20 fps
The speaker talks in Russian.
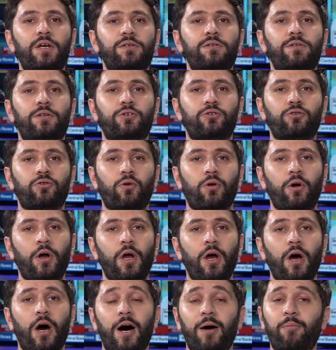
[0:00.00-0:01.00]
ясно, что
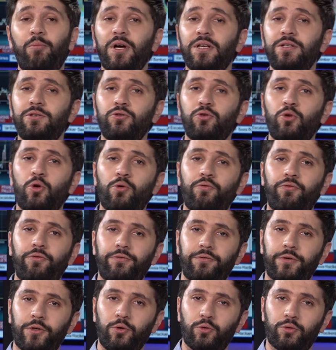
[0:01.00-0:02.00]

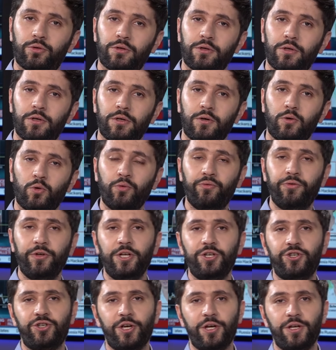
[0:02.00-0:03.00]
обосновывают
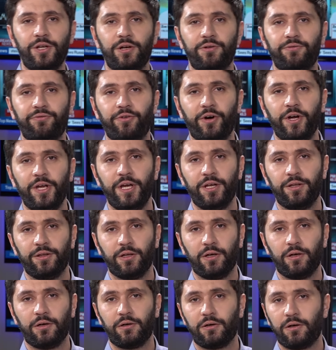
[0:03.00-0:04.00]
увеличение
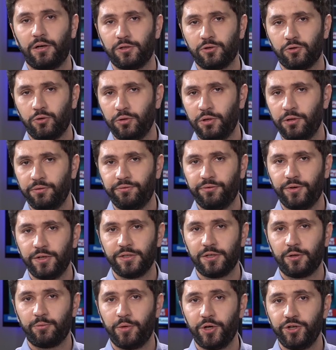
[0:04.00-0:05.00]
военных расходов в
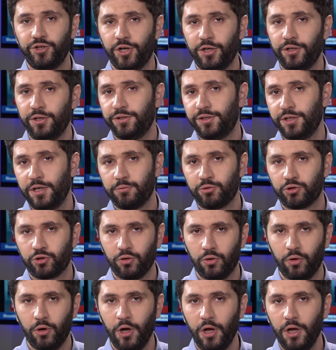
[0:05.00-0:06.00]
Азербайджане тем,
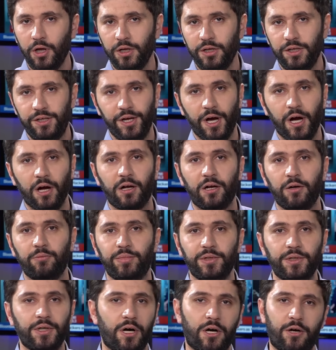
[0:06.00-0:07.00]
что
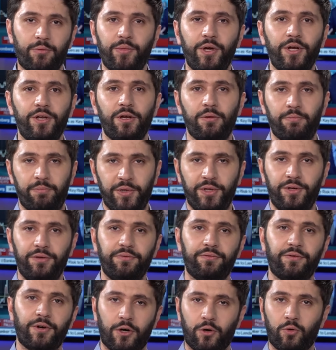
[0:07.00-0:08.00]
якобы Армения
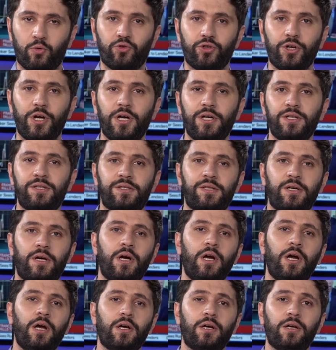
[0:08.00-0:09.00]

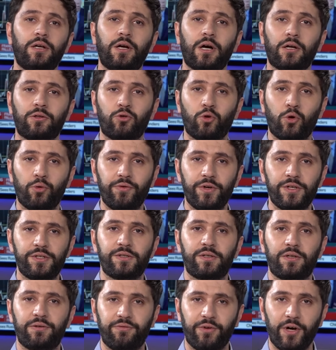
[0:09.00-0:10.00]
перевооружается –
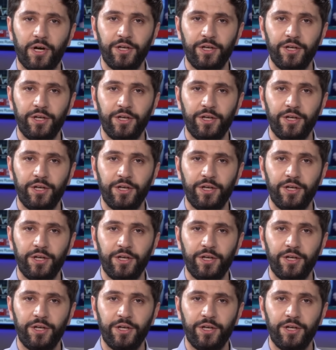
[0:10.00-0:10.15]
готовясь к